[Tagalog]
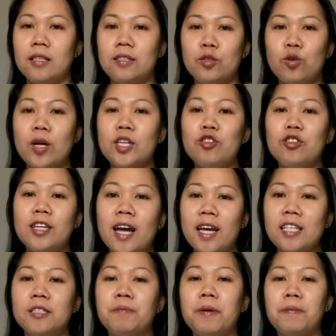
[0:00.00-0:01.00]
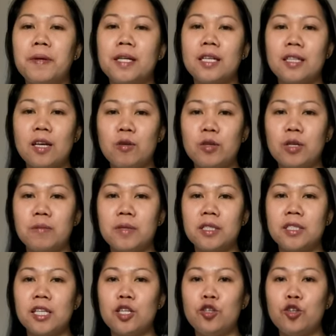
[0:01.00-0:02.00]
So ngayon guys, papakita ko naman
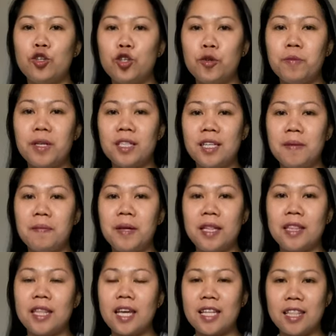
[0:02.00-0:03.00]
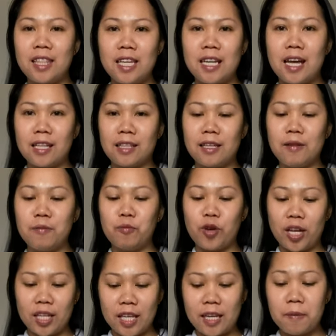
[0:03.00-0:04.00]
sa inyo yung mga damit na hindi natin
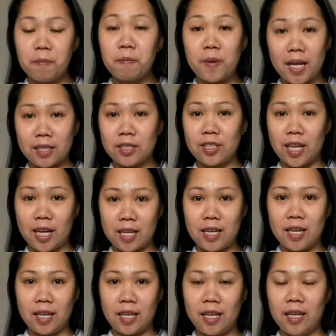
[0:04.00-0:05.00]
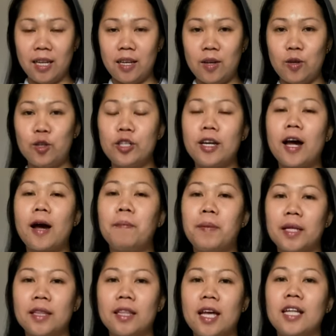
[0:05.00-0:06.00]
pwedeng planchahin or
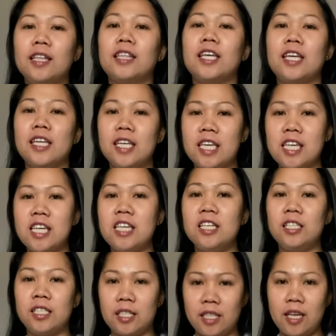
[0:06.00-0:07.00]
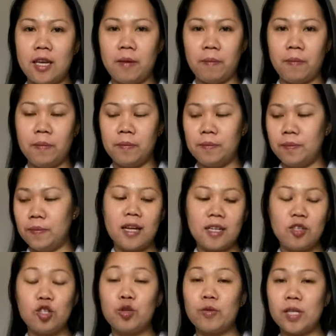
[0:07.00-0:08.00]
dapat nating i-steam.
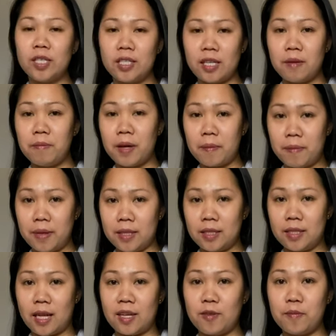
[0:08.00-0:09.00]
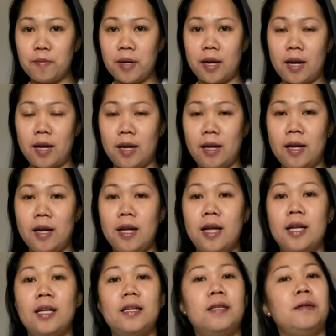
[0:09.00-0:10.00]
Usually sa ibang bansa, yung mga uh, ah,
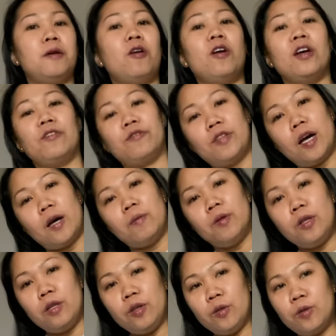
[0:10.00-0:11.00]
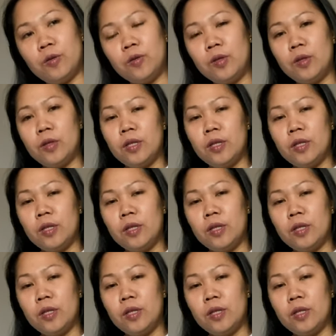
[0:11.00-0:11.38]
OFW,